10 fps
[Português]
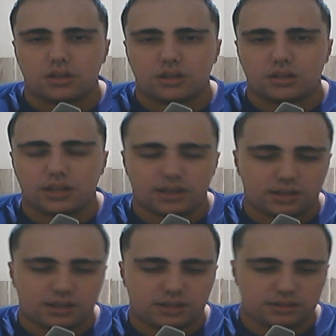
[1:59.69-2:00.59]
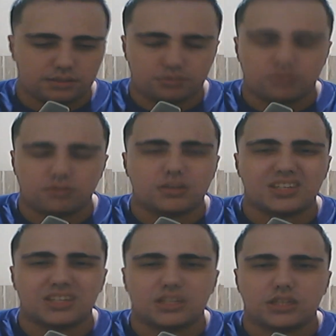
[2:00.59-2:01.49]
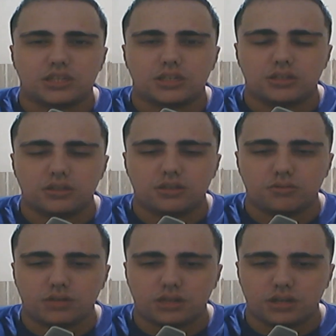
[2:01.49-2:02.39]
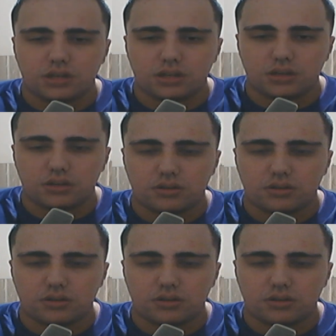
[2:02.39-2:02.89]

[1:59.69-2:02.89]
da em cima do Corinthians. E o que